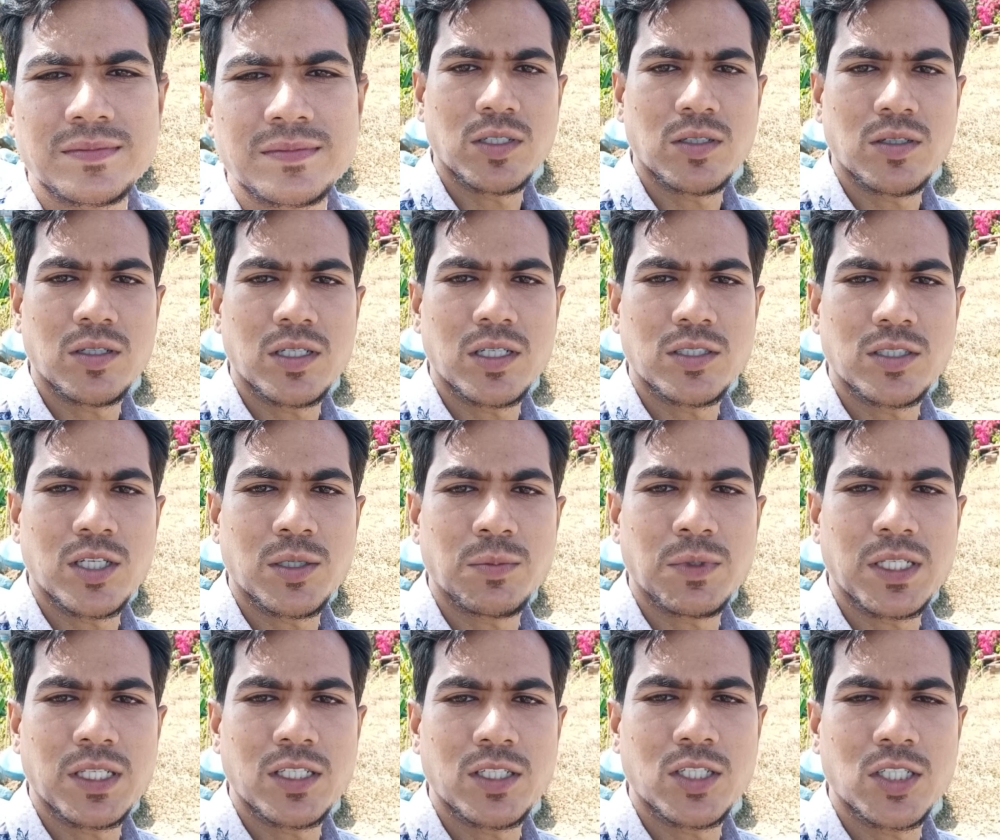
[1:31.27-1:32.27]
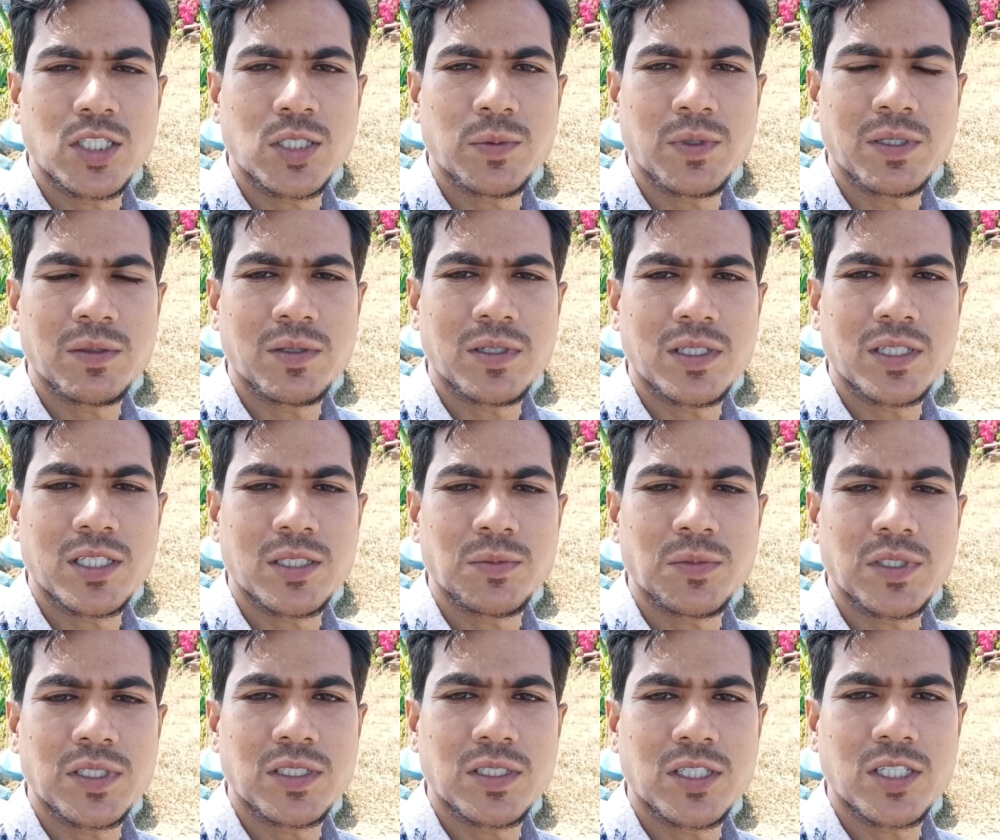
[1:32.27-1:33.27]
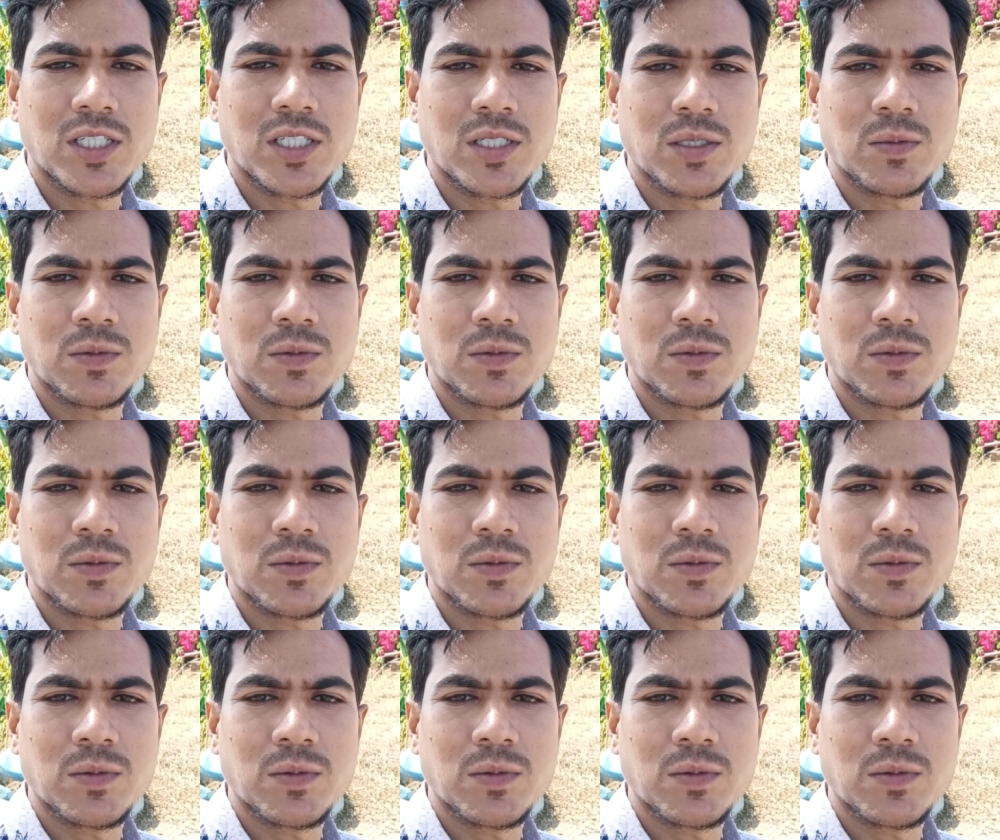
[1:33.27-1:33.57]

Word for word: আমাদের নেক্সট প্রশ্ন একজন কাস্টমার বলেছে